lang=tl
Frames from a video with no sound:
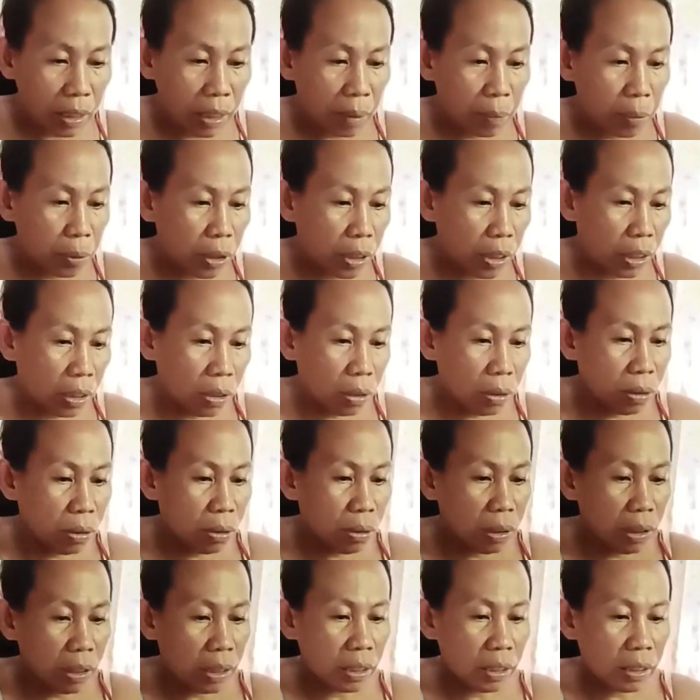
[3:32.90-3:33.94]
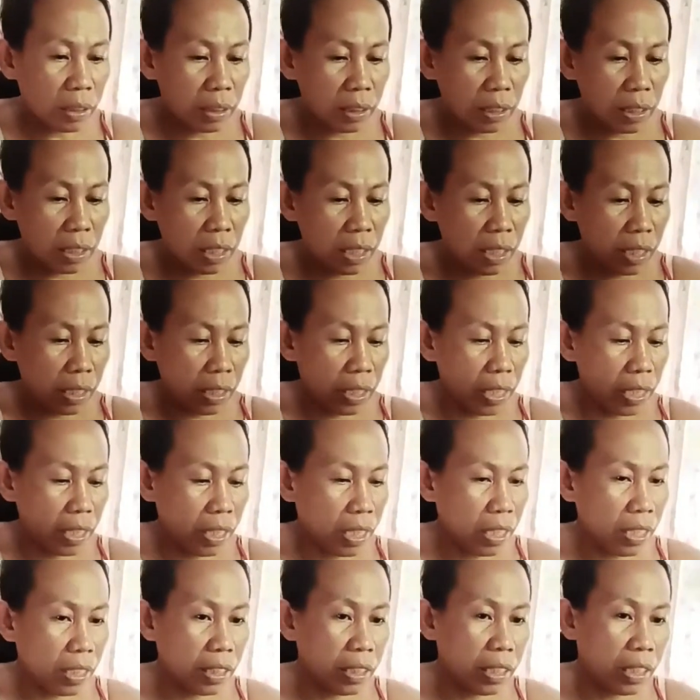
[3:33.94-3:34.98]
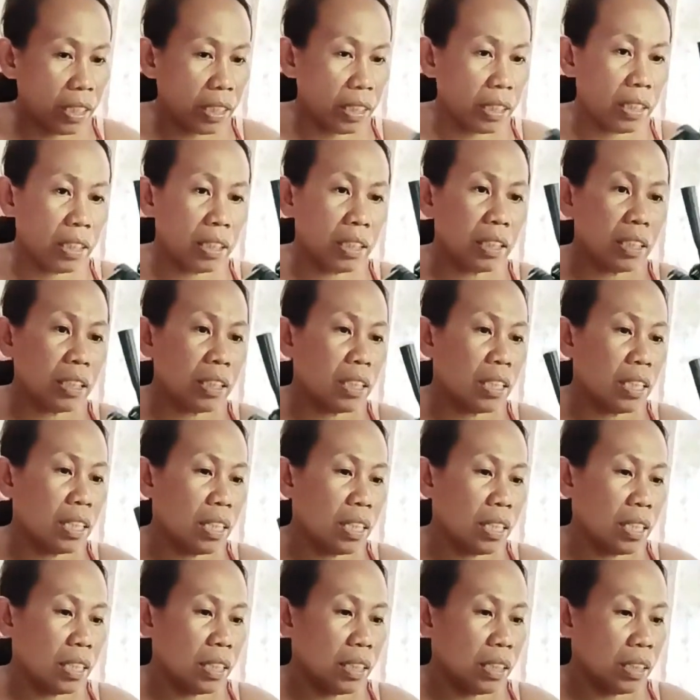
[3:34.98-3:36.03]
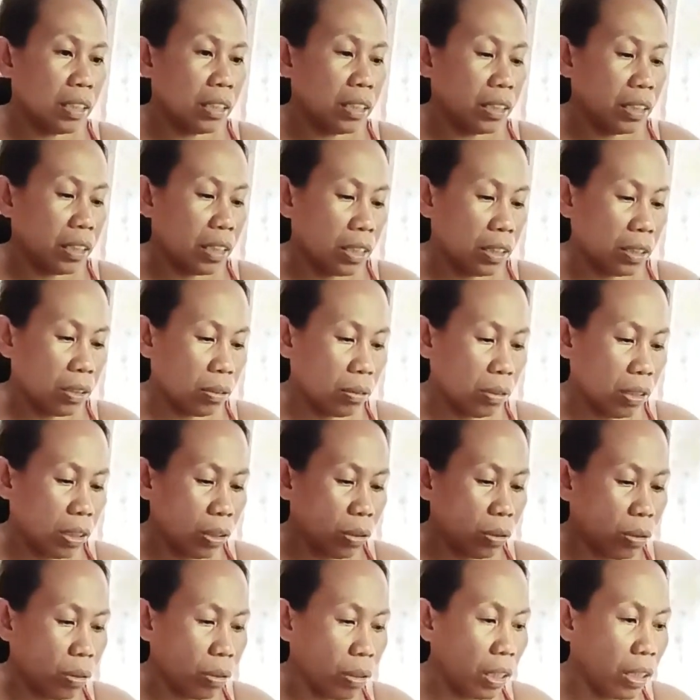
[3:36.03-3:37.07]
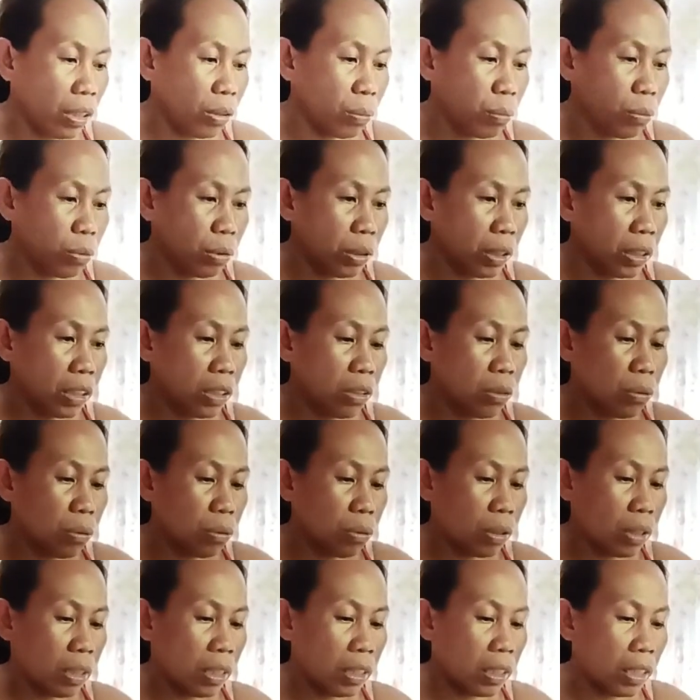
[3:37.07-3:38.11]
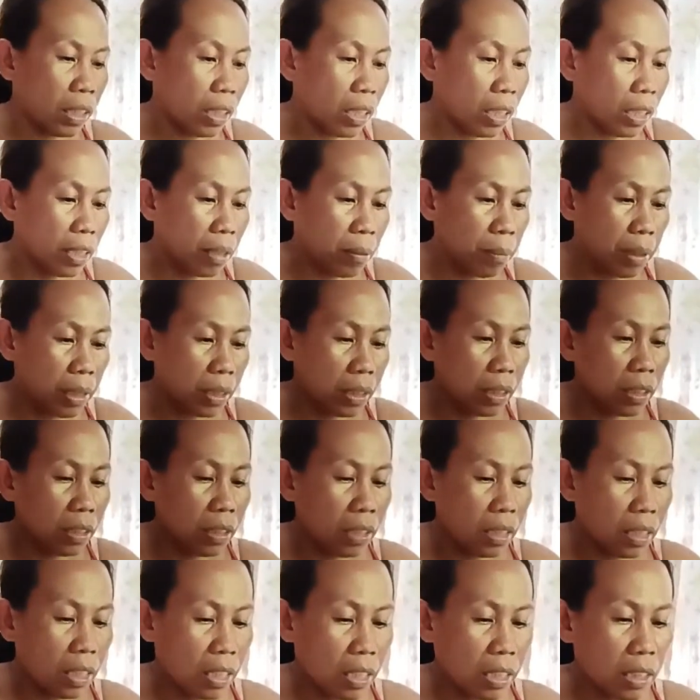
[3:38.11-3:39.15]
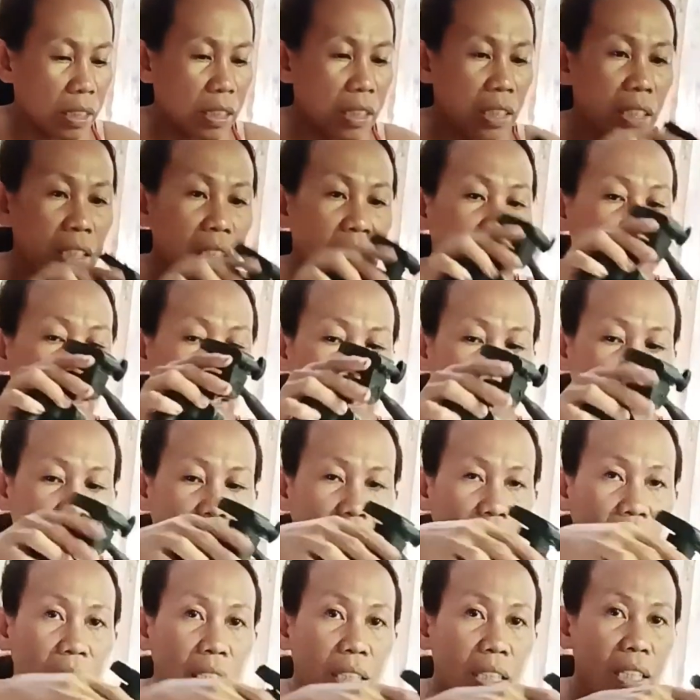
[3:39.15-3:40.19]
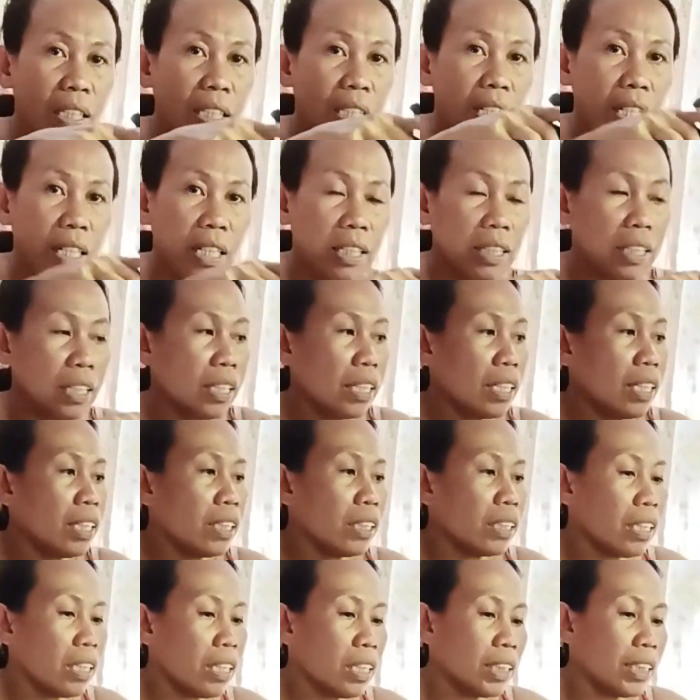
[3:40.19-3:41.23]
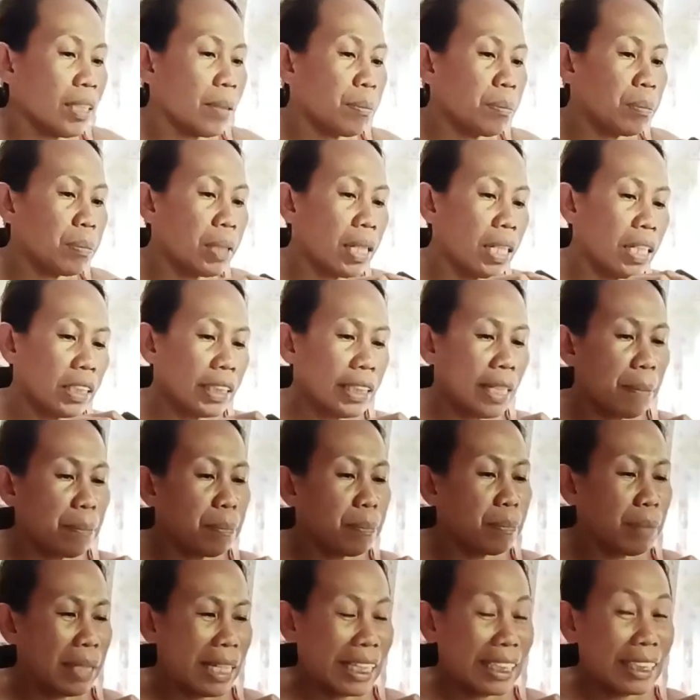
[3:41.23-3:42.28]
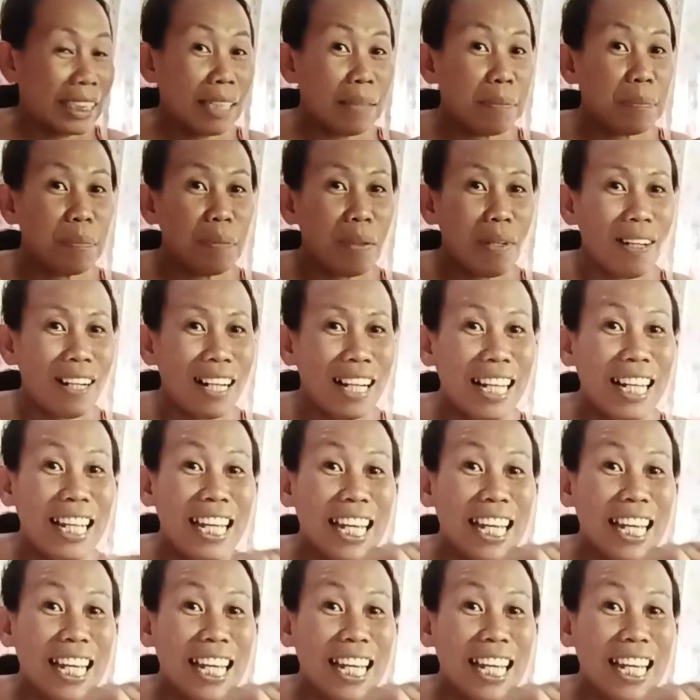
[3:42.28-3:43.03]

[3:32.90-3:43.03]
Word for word: Tapos ito, yan, ilagay natin. Dito. Ito, ito muna siguro ang ating gagamitin, guys. Ilalagay natin asam, assemble.